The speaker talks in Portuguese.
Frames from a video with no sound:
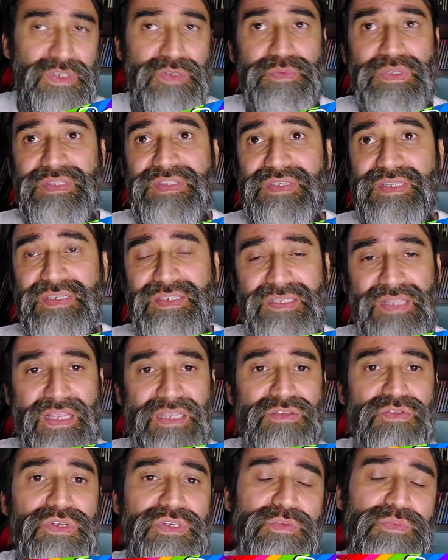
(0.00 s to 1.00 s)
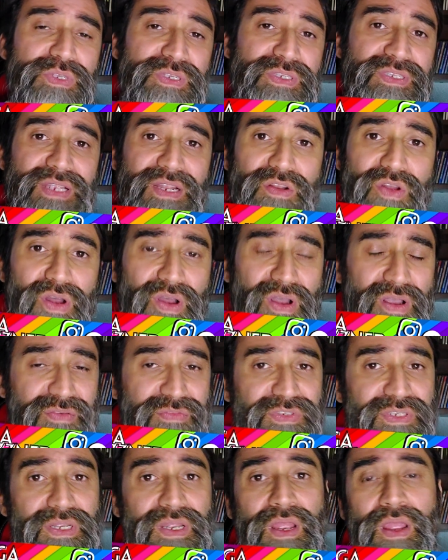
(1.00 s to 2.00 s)
2016,
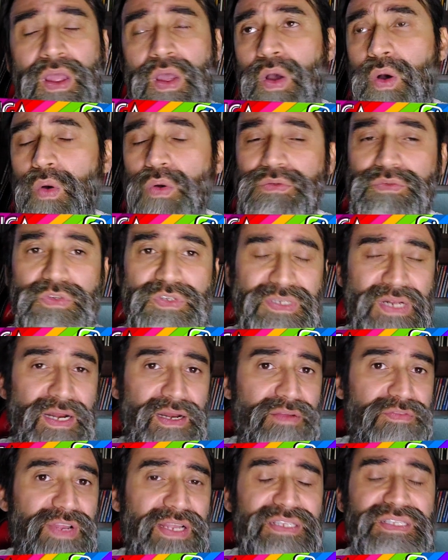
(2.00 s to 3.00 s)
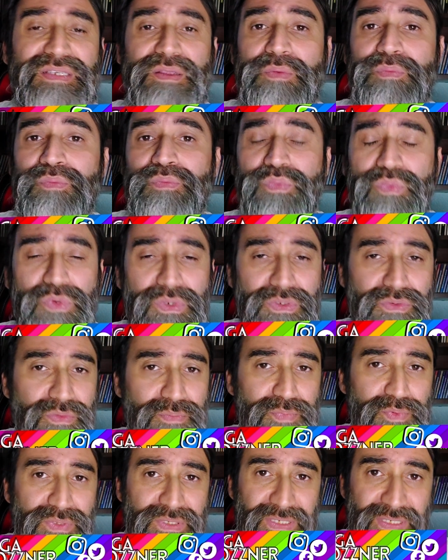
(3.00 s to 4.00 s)
2019, outros carnavais
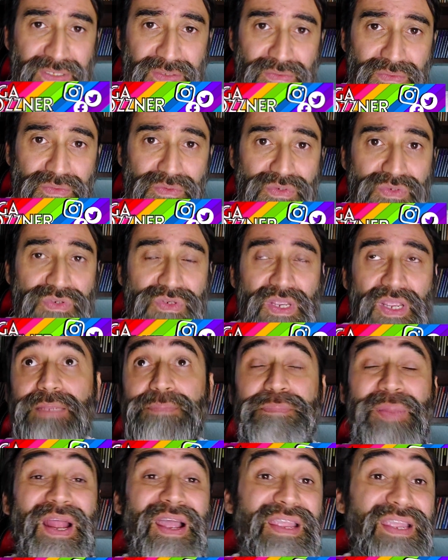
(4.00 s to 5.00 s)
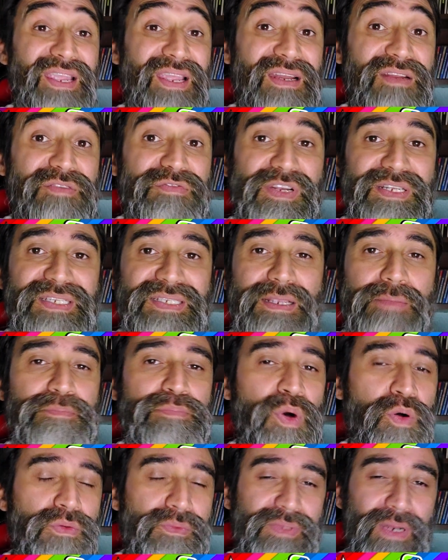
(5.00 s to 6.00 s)
muito bonitos. E para ele vai ser
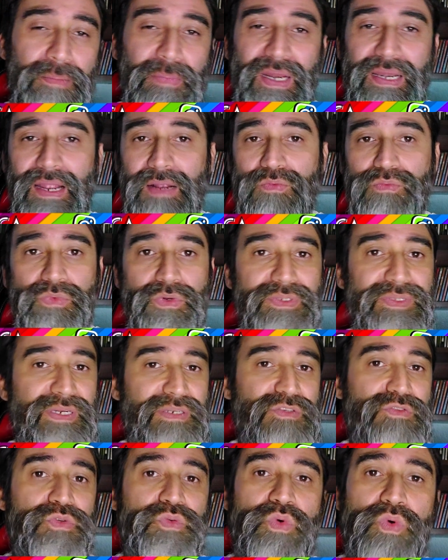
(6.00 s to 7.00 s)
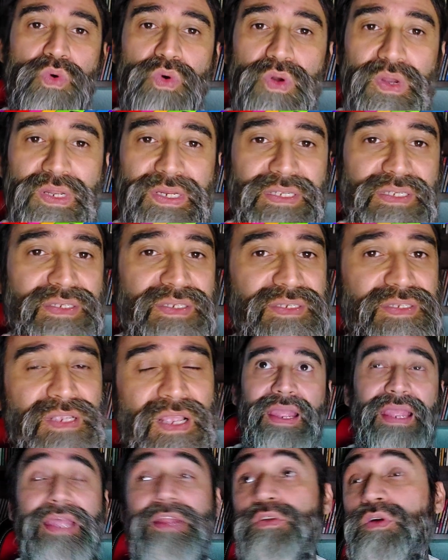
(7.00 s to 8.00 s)
bom trabalhar com outras cores,
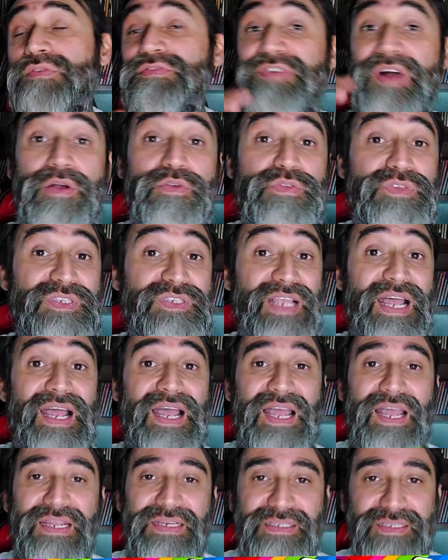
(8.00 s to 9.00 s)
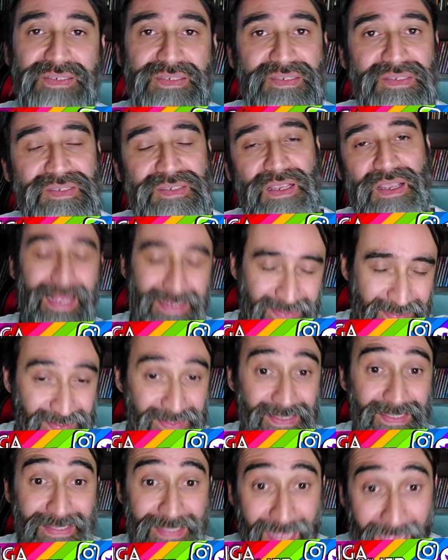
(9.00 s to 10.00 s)
é, renovar os ares,
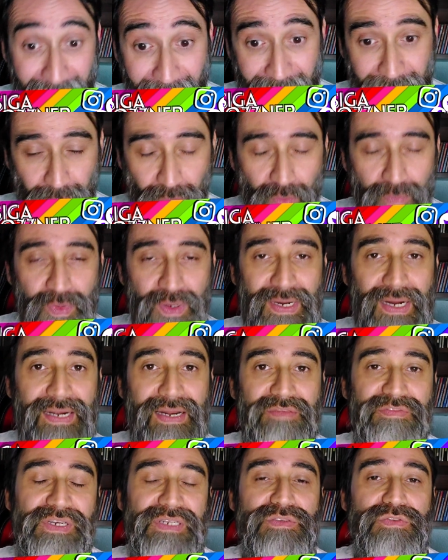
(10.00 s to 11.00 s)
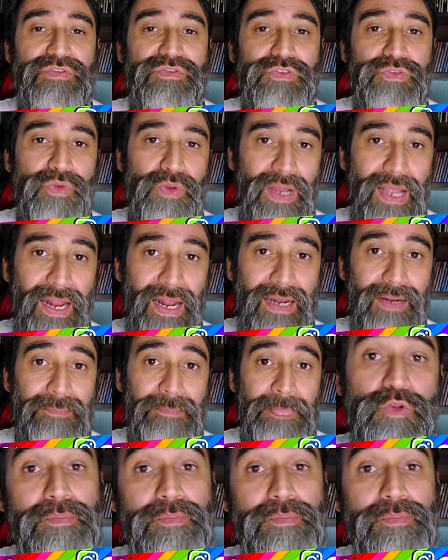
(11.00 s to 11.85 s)
assinar como carnavalesco titular